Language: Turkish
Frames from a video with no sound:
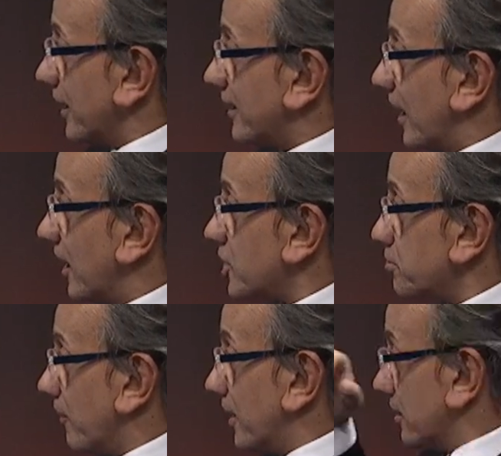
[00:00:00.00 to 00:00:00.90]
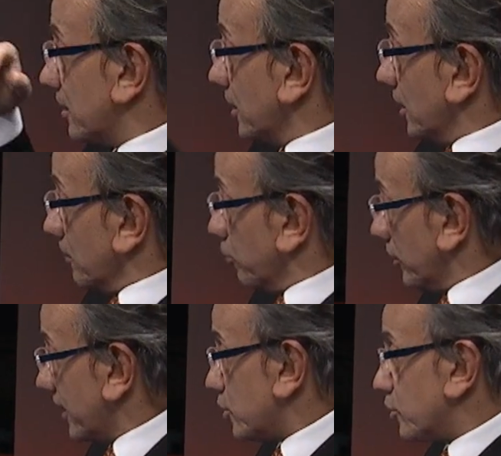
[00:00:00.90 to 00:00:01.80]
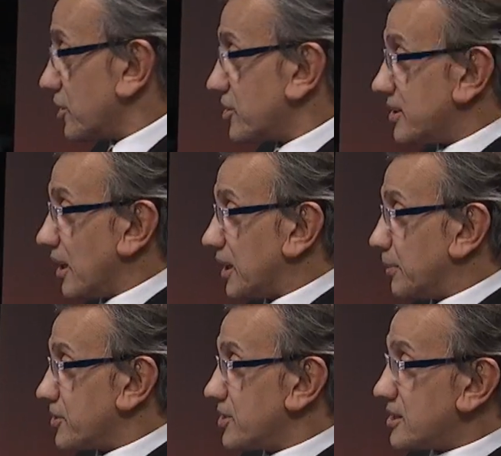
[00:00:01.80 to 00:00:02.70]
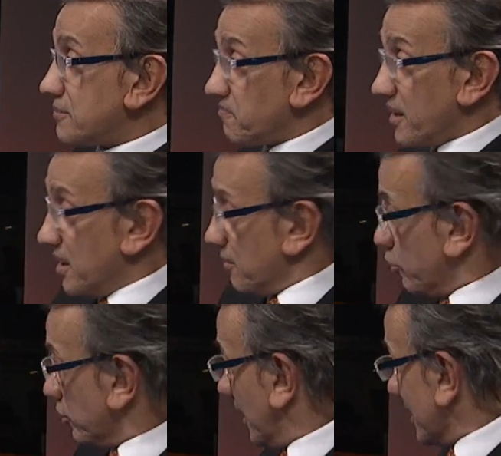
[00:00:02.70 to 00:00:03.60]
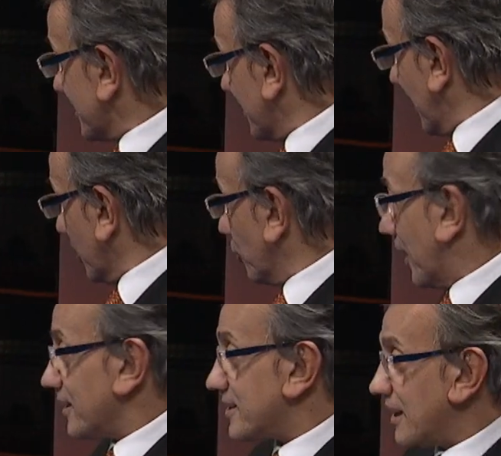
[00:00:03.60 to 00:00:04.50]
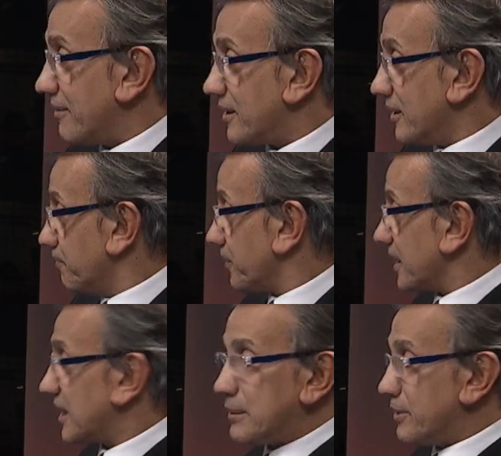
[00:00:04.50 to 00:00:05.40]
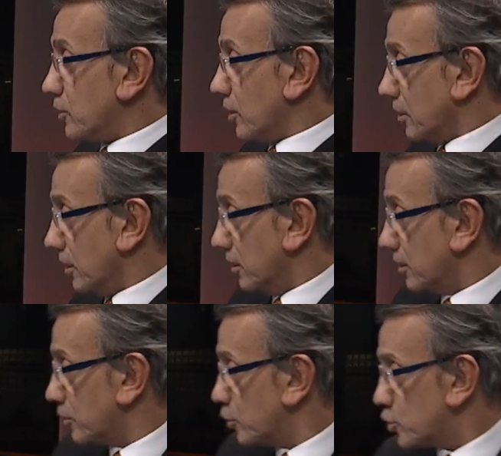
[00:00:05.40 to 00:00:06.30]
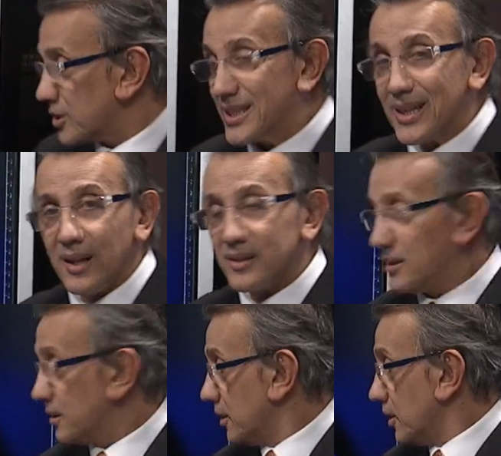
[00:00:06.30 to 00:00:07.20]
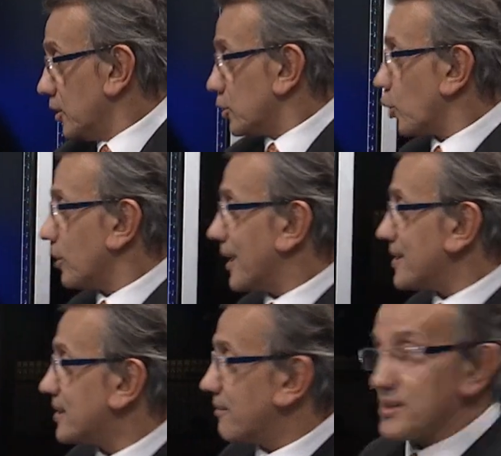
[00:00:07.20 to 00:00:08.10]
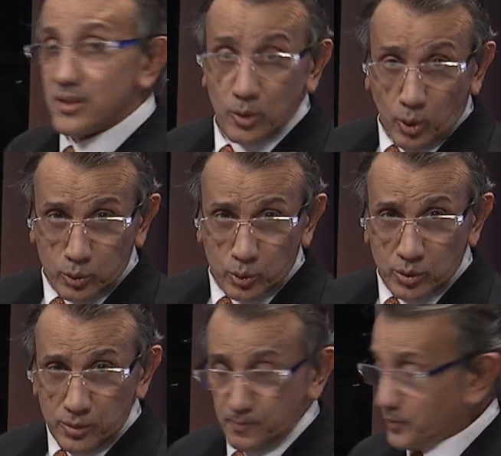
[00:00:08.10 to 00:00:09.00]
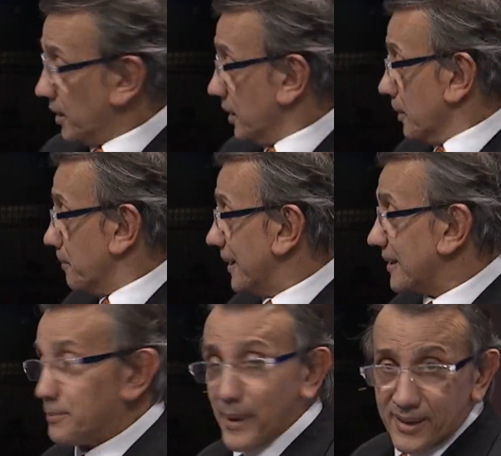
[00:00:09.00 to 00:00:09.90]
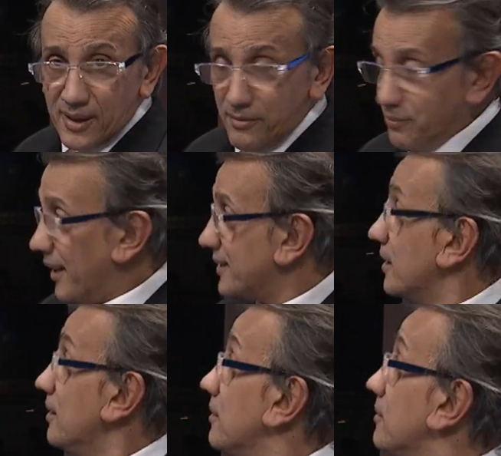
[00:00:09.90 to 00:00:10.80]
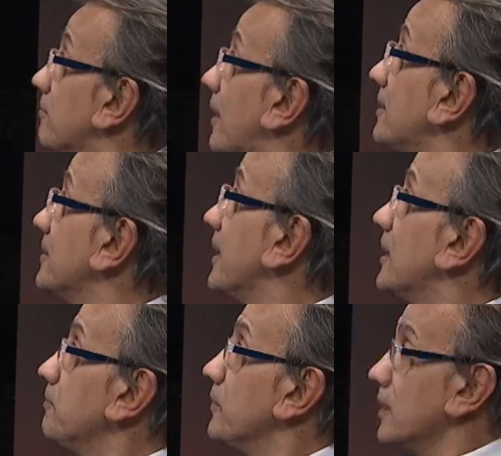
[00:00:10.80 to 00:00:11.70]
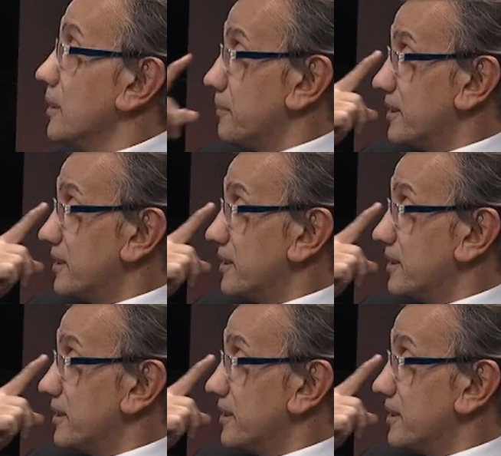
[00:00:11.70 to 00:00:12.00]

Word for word: Burada yataylaşma var. Buradaki süreci takip edeceğiz. Burada da aslında daha güvenli seviyenin 2146 dolar seviyesi olduğunu belirtmekte fayda var diyelim.